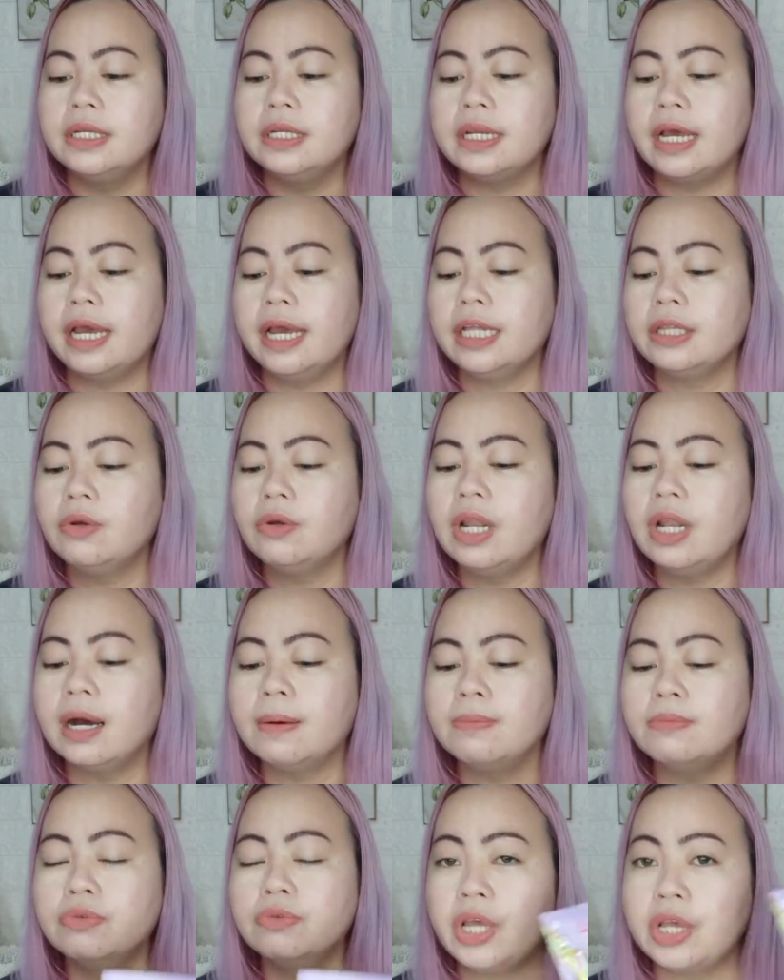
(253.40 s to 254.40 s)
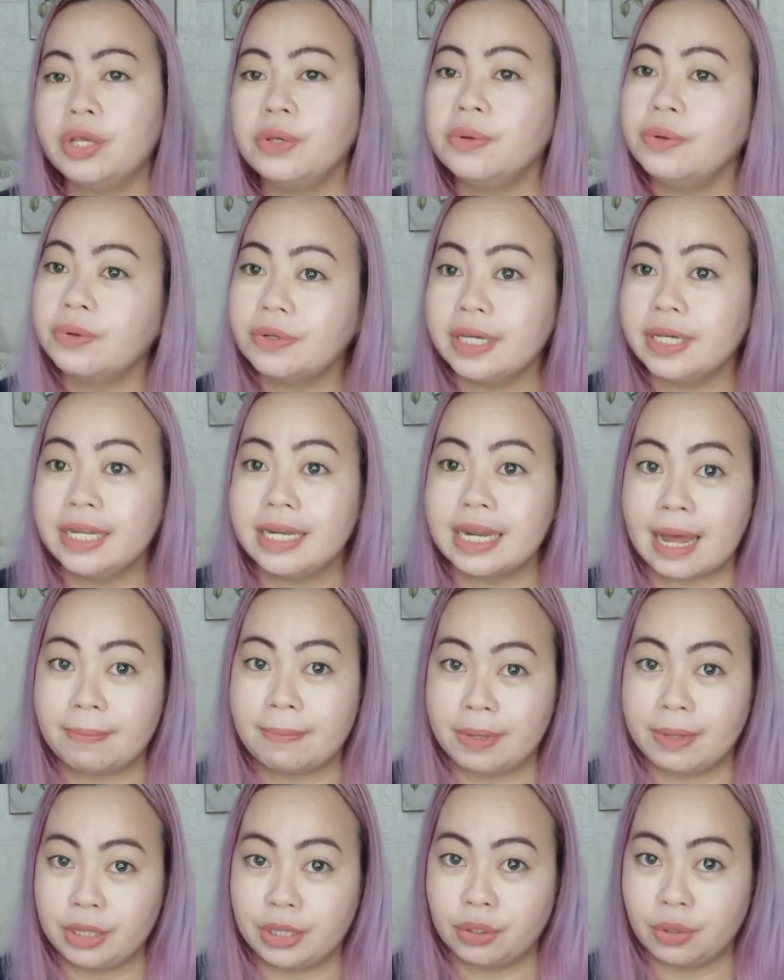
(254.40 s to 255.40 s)
na ito lang muna yung
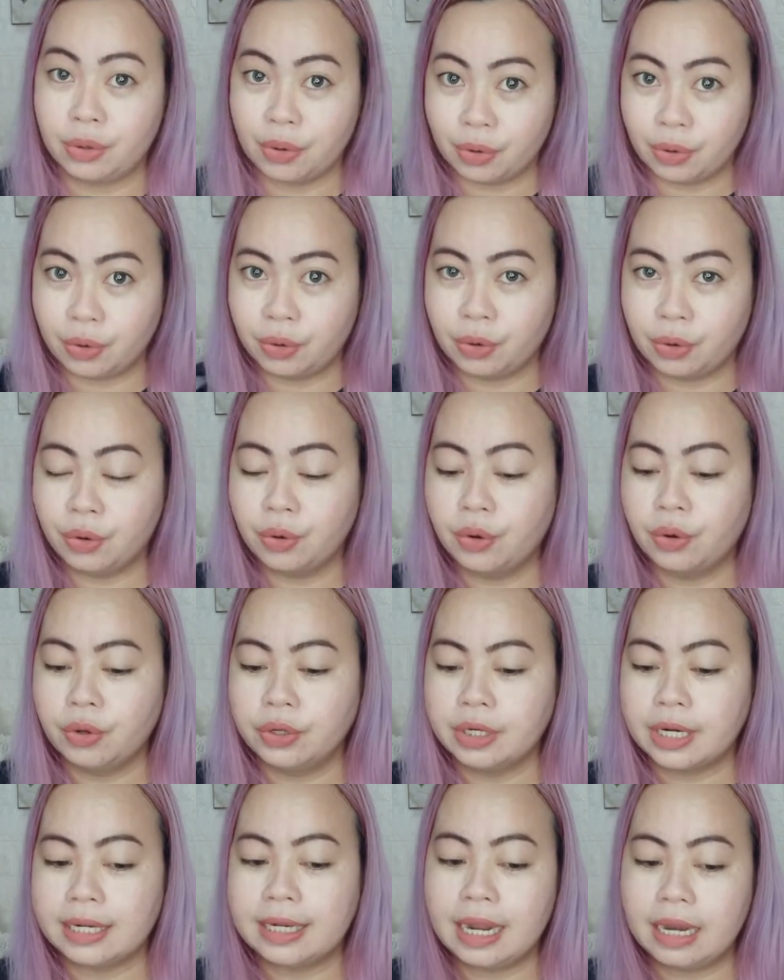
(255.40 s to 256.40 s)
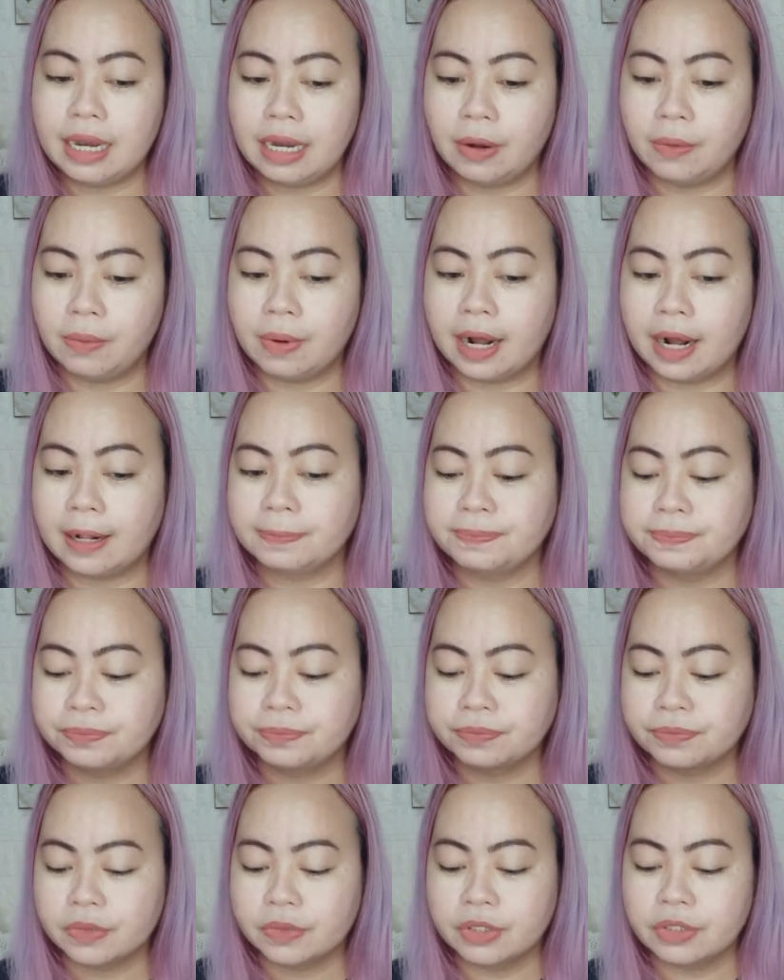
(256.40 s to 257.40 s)
dinamit ko na dalawa.
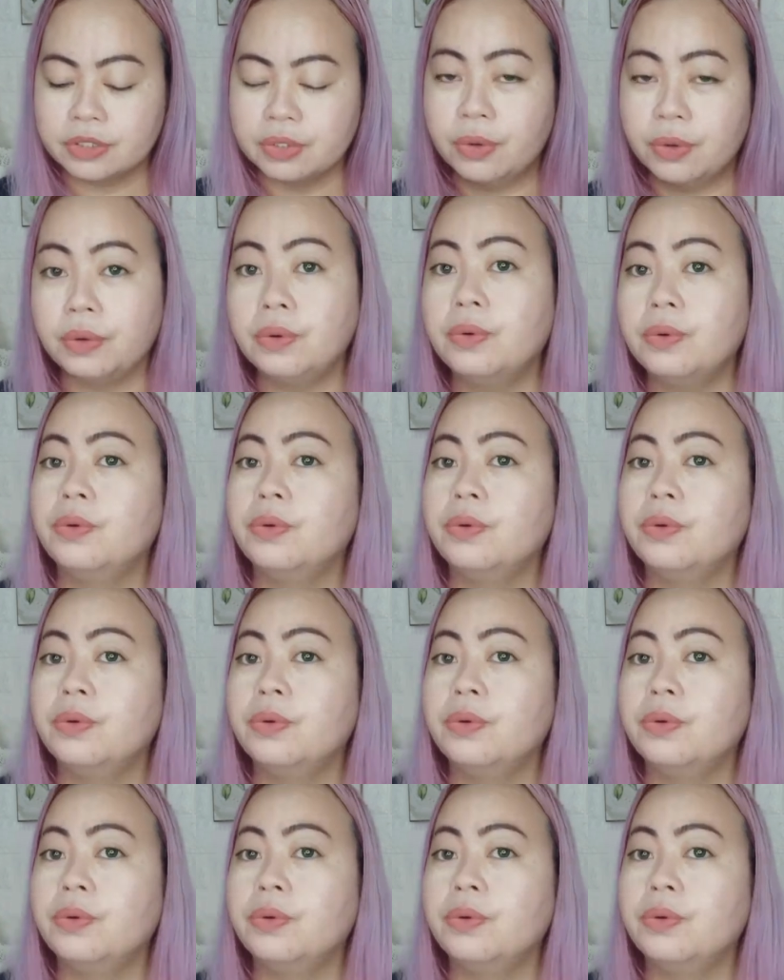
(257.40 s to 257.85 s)
So,